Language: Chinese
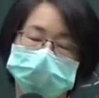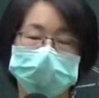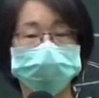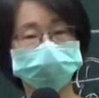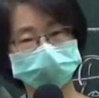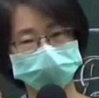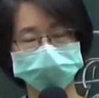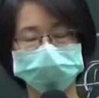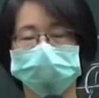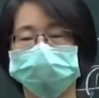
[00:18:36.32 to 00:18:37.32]
哎，我在
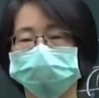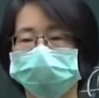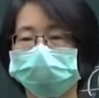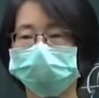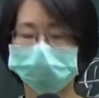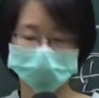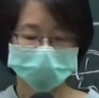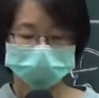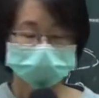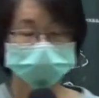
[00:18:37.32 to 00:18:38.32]
引导哦，哈。
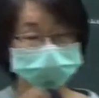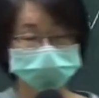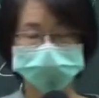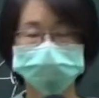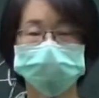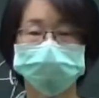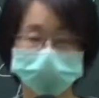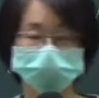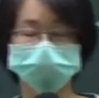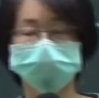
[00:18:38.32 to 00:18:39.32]
然后同学，我如果不
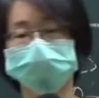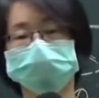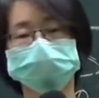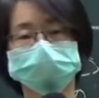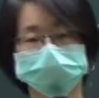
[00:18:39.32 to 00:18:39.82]
引导，我慢慢